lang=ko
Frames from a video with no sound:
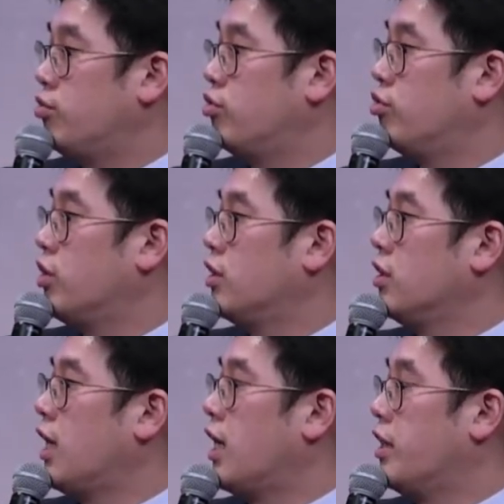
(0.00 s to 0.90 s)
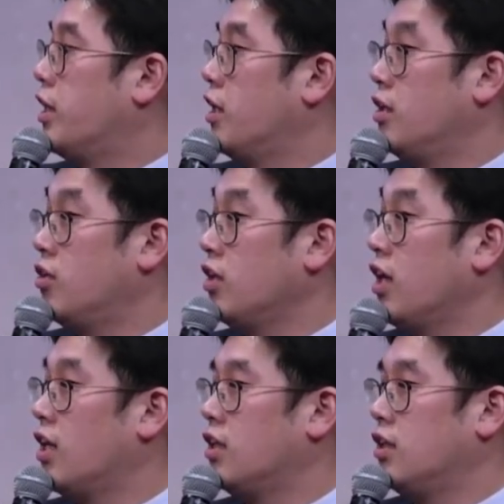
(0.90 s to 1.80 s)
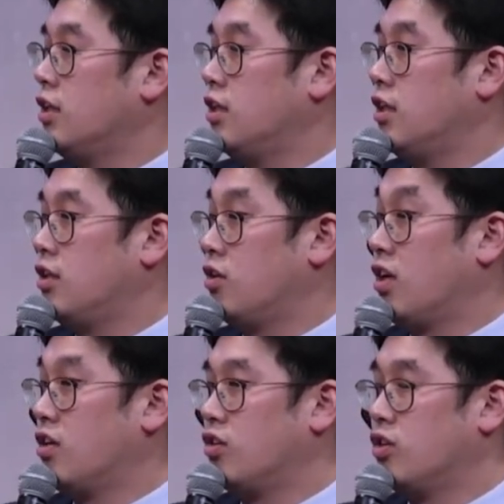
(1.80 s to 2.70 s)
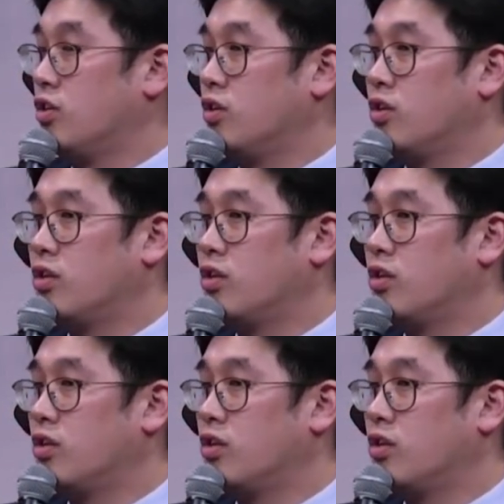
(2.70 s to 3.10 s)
부르주아는 다 안 돼. 이런 게 아닐 거란 거죠.